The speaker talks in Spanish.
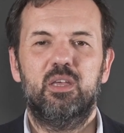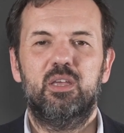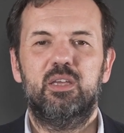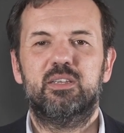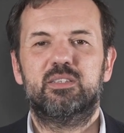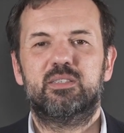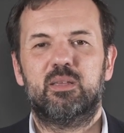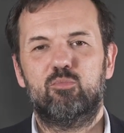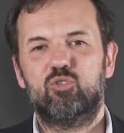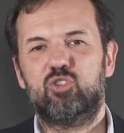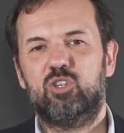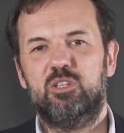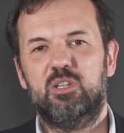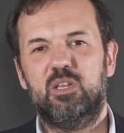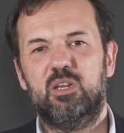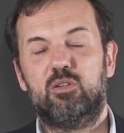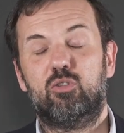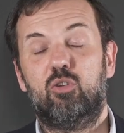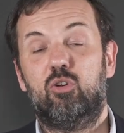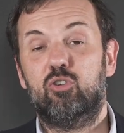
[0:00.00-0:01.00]
estamos en
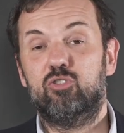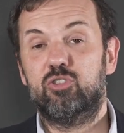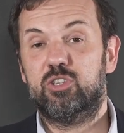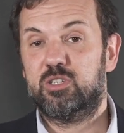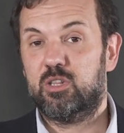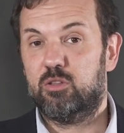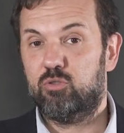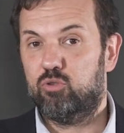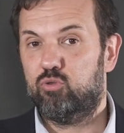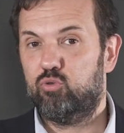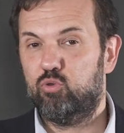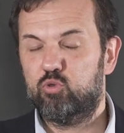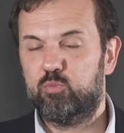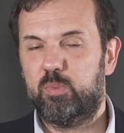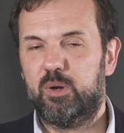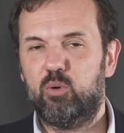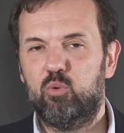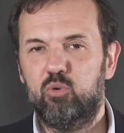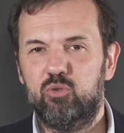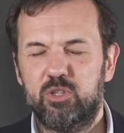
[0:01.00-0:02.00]
directo contestando tus
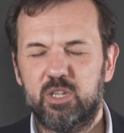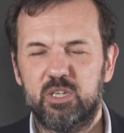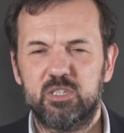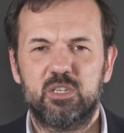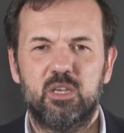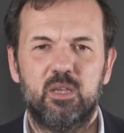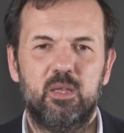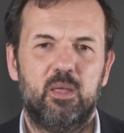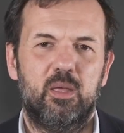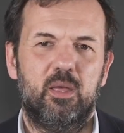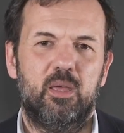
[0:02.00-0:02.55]
preguntas.